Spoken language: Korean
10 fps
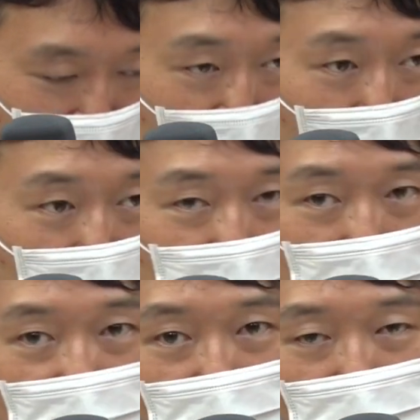장관은
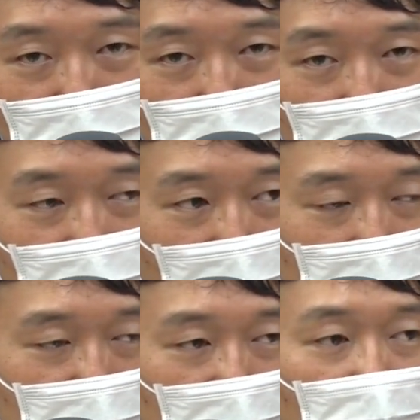이재명 지사를
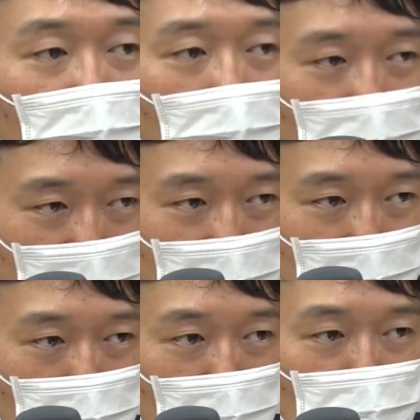굉장히 엄호하는
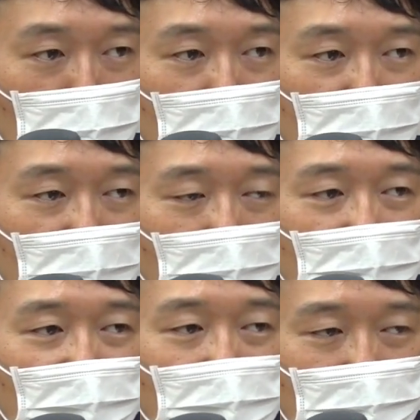예. 윈윈의
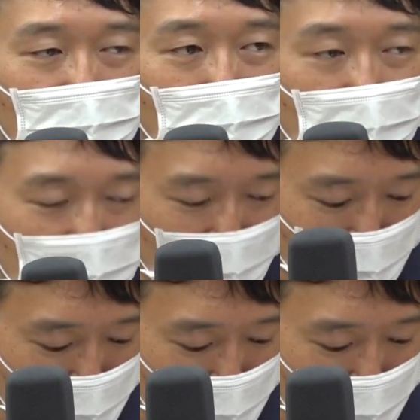관계를 맺으려고 하는 그런